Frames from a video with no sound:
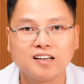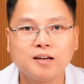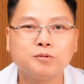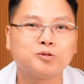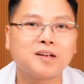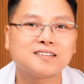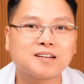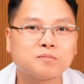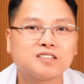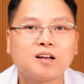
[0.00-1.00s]
khi mà chúng ta
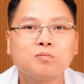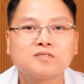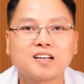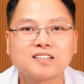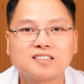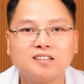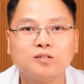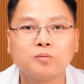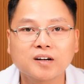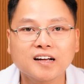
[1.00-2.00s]
chăm sóc răng sứ
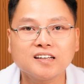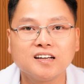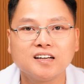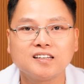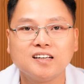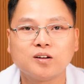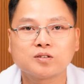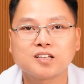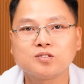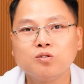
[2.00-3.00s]
đúng cách thì
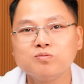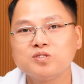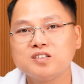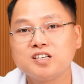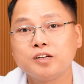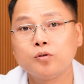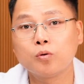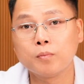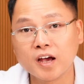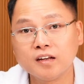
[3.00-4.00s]
nó sẽ giúp duy trì
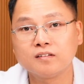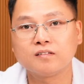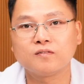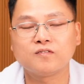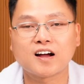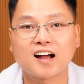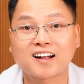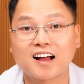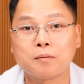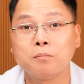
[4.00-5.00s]
độ bền
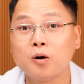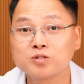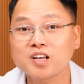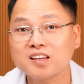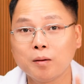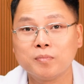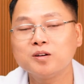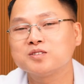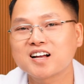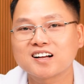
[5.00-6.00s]
và cả màu sắc thẩm mỹ
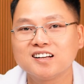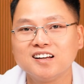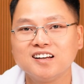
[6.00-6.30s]
của răng